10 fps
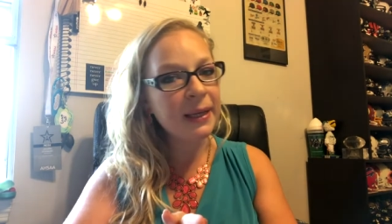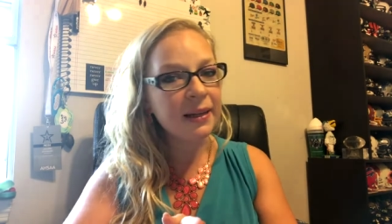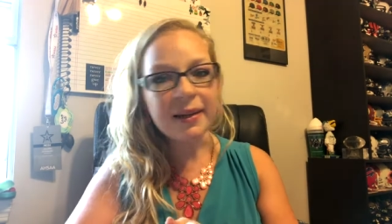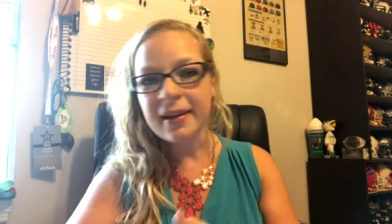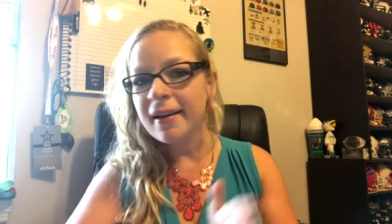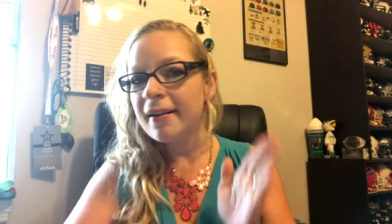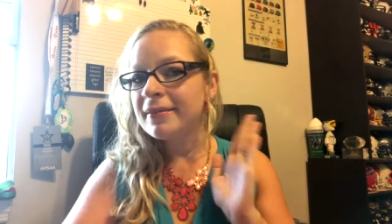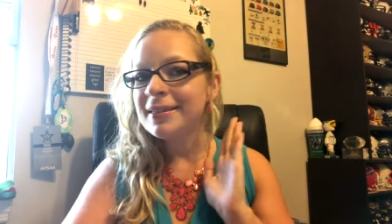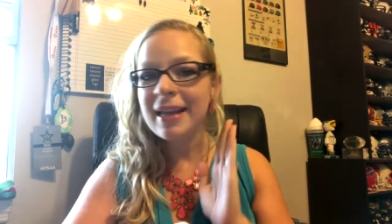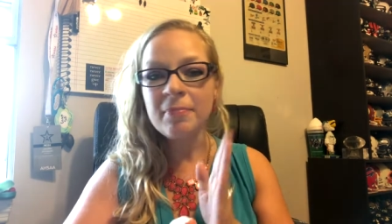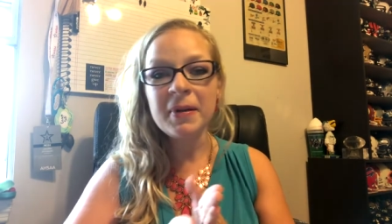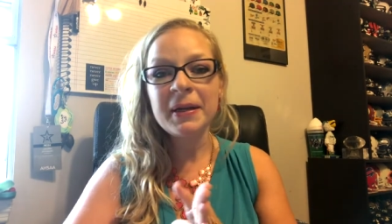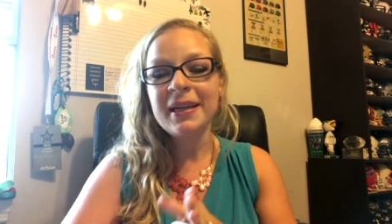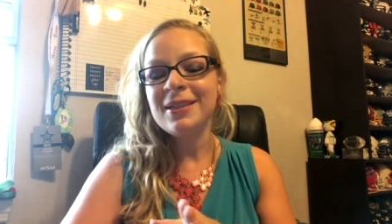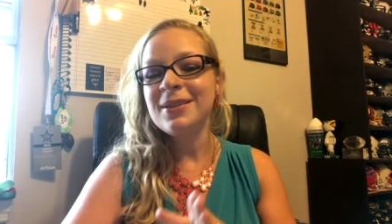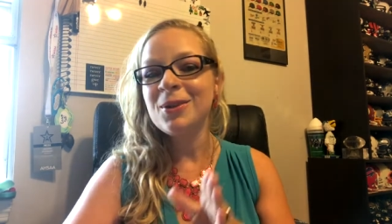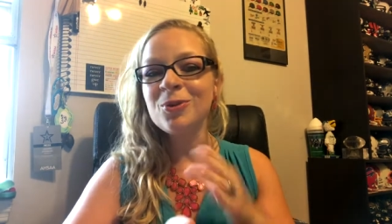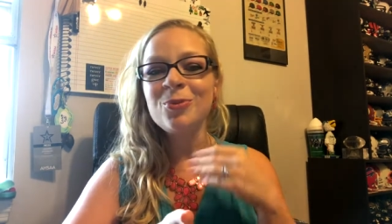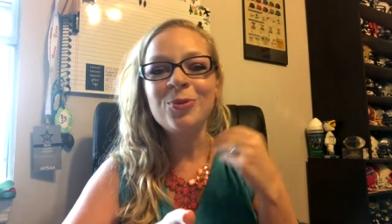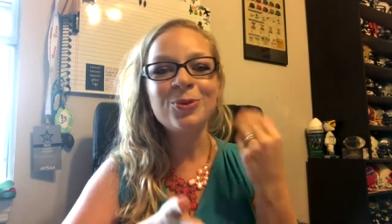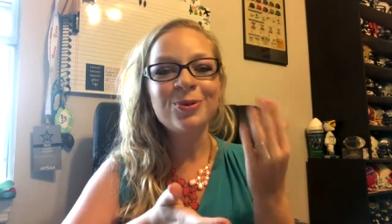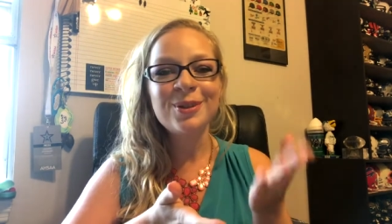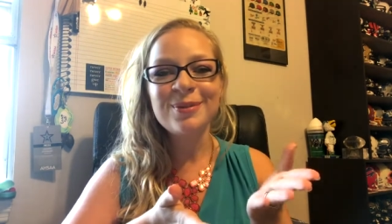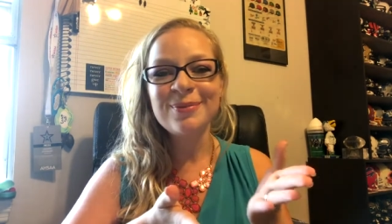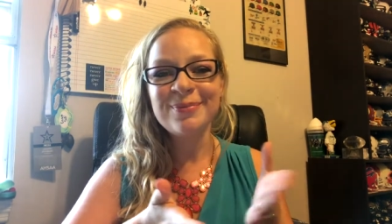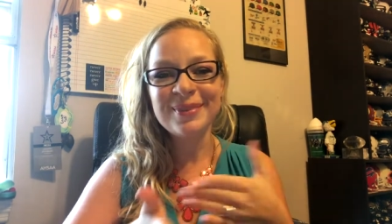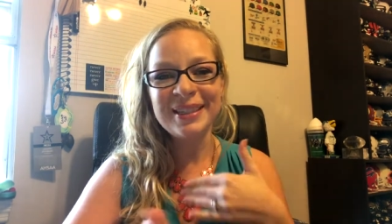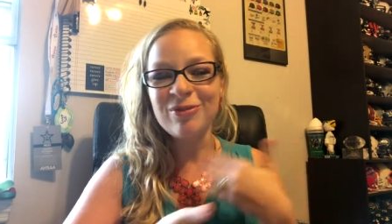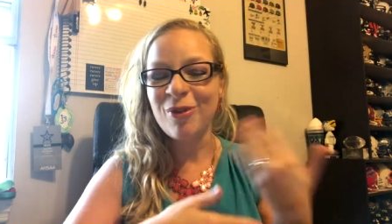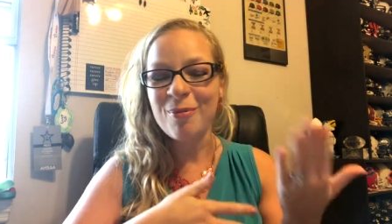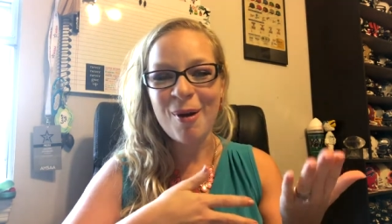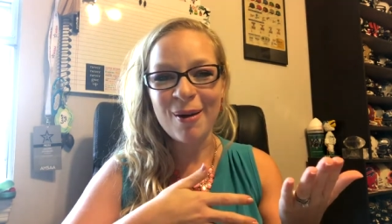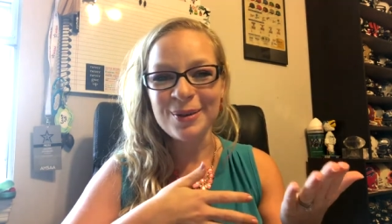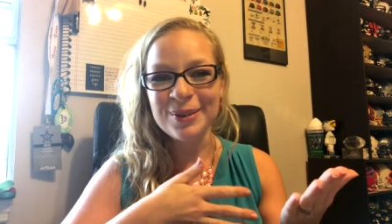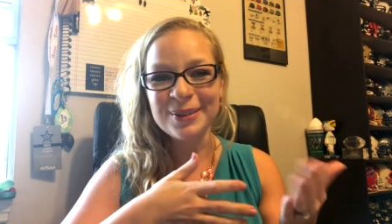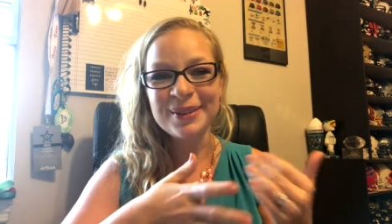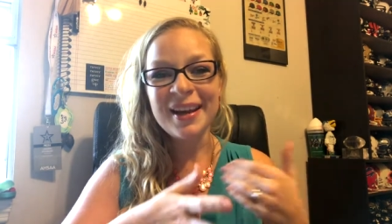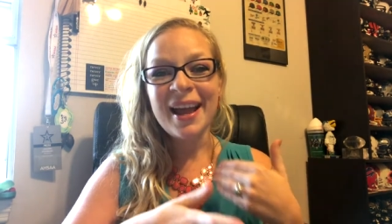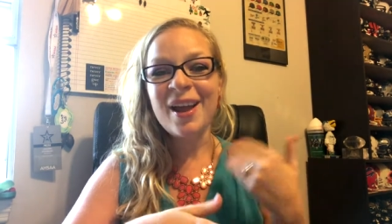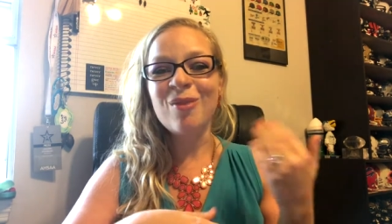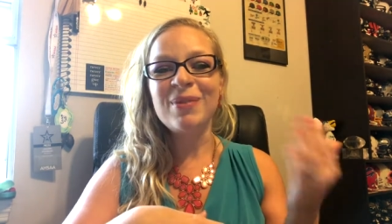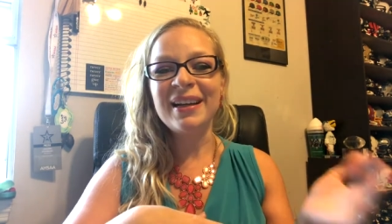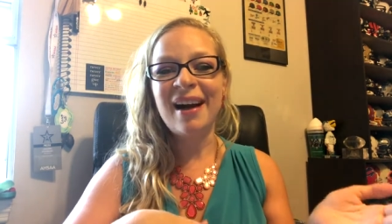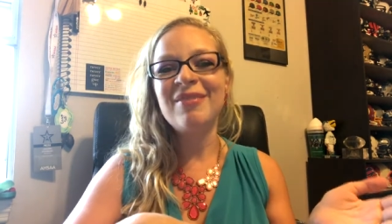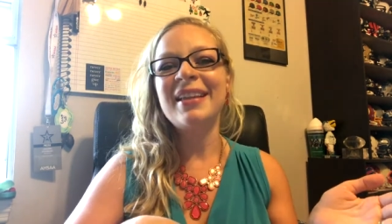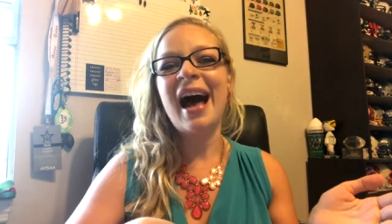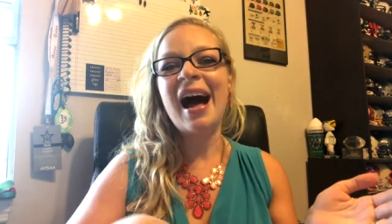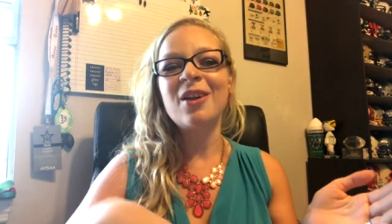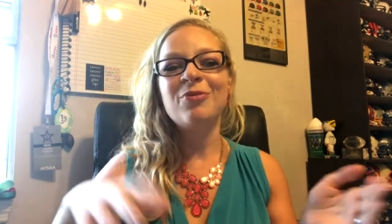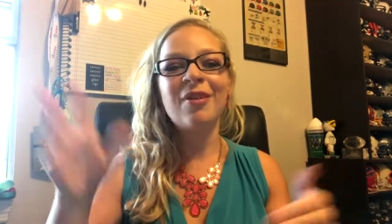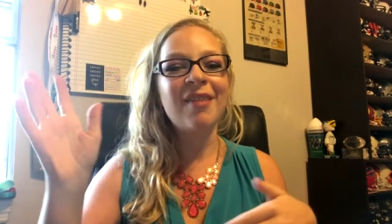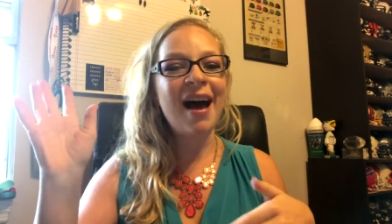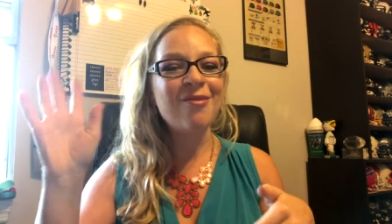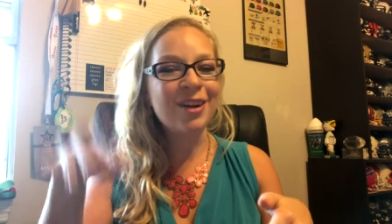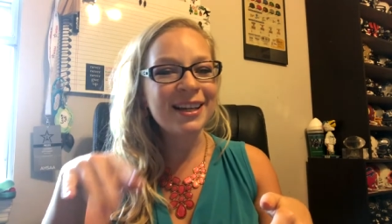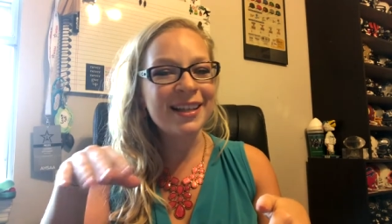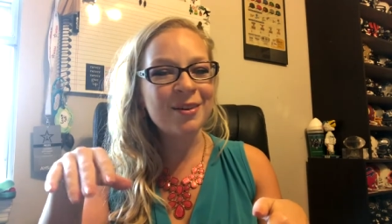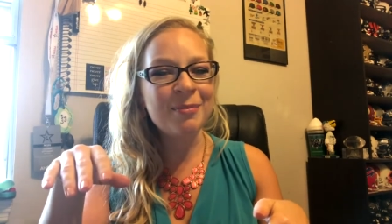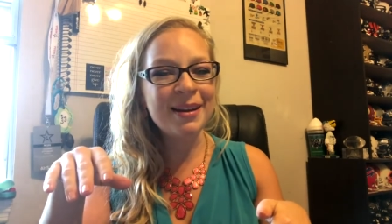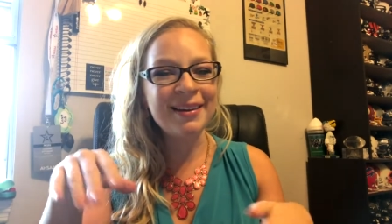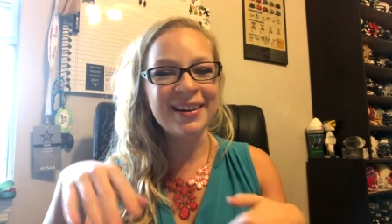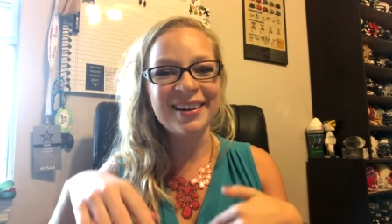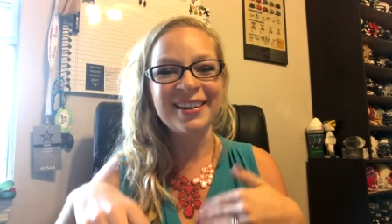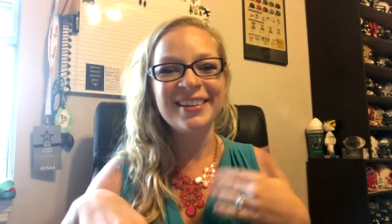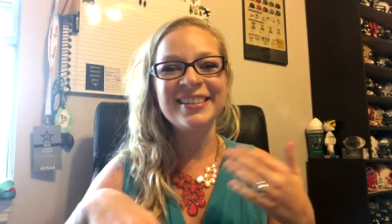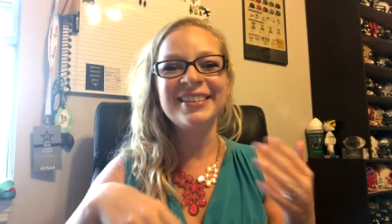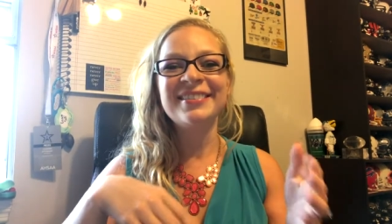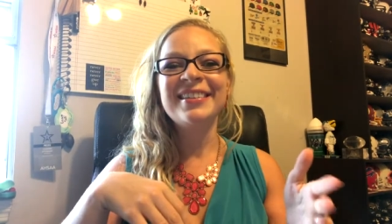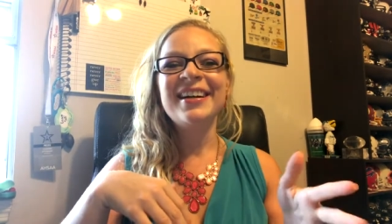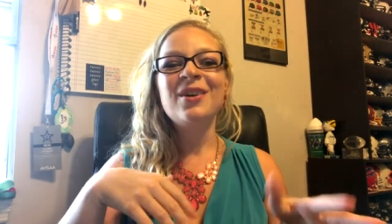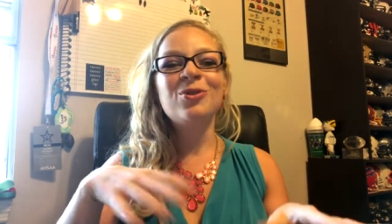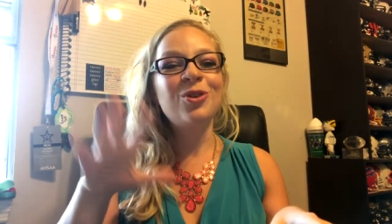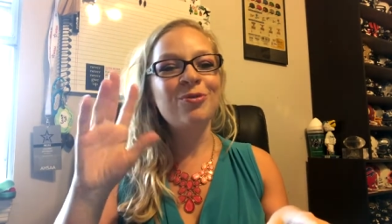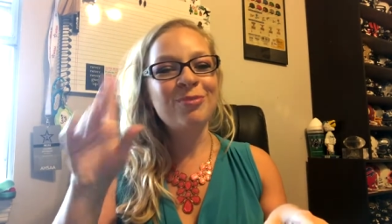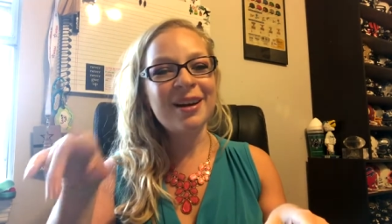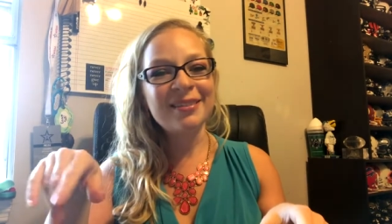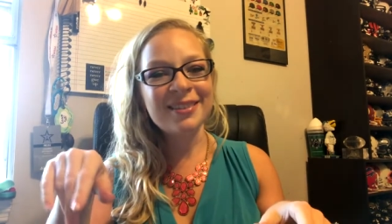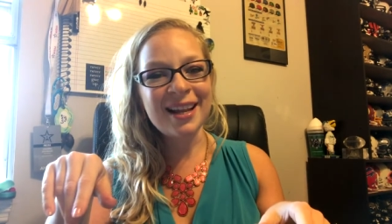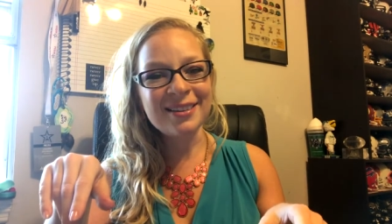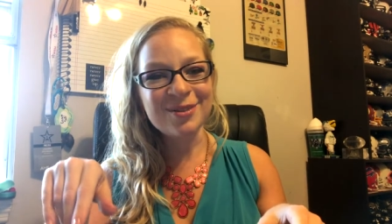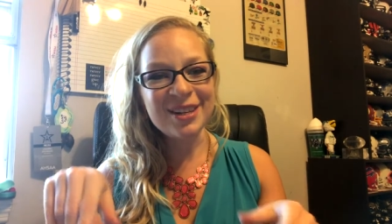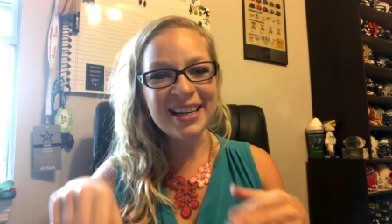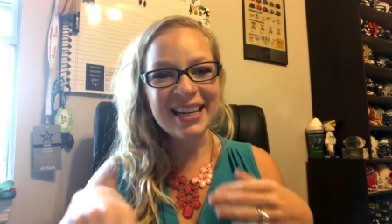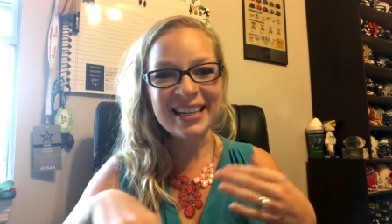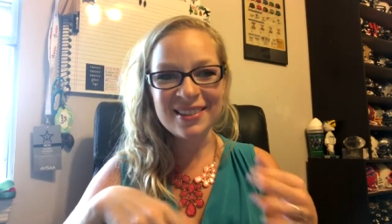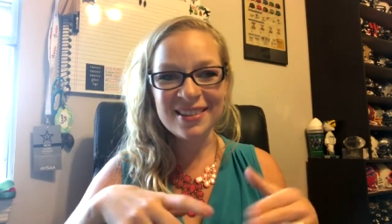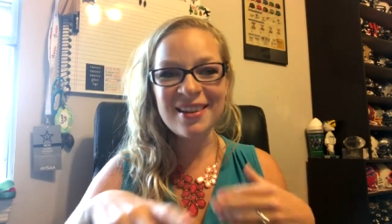queria, sempre quis, todo mundo que foi meu aluno, eu brincava na aula, eu falava, ah, vou casar com americano, um dia eu vou morar nos Estados Unidos.